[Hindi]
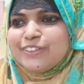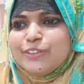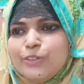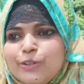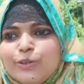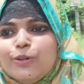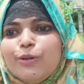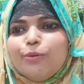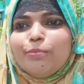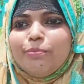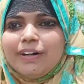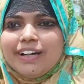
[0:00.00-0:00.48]

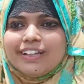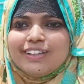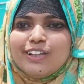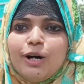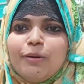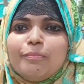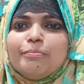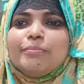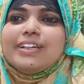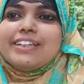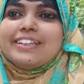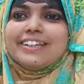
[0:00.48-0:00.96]
धूप है तो
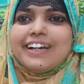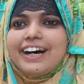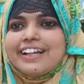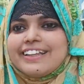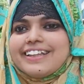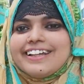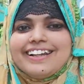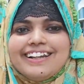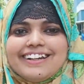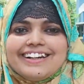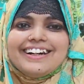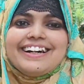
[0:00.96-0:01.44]
अम्मी छाता
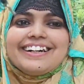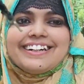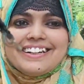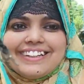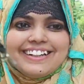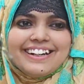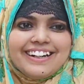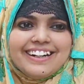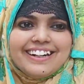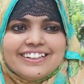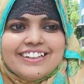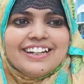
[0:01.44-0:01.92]
लगा के
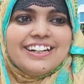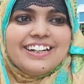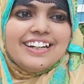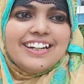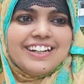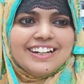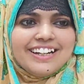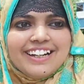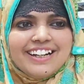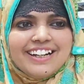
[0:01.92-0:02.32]
जा रही है